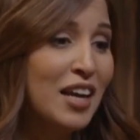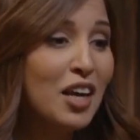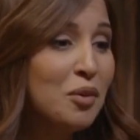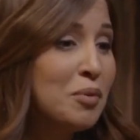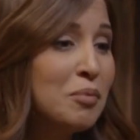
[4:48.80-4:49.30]

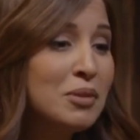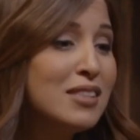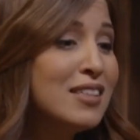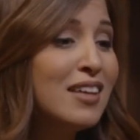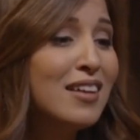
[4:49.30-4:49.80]
لحبيب
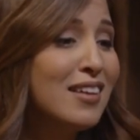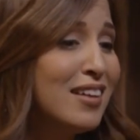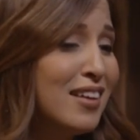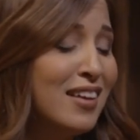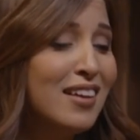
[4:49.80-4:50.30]

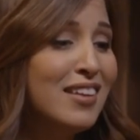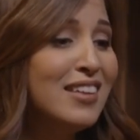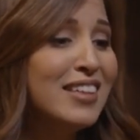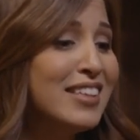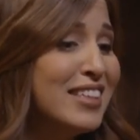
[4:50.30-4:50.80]

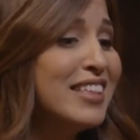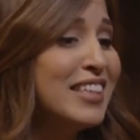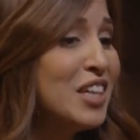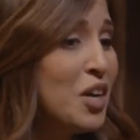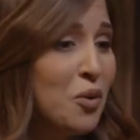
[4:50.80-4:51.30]

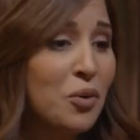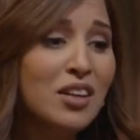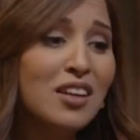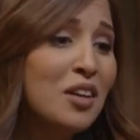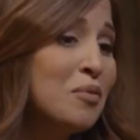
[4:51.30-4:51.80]
ديالي
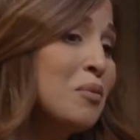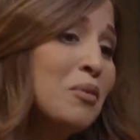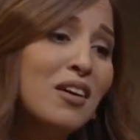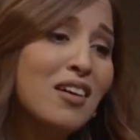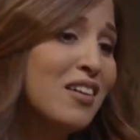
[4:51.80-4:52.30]
والله ما
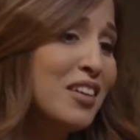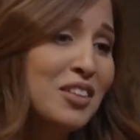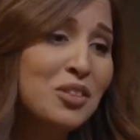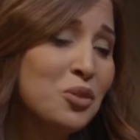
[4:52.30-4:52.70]
بغى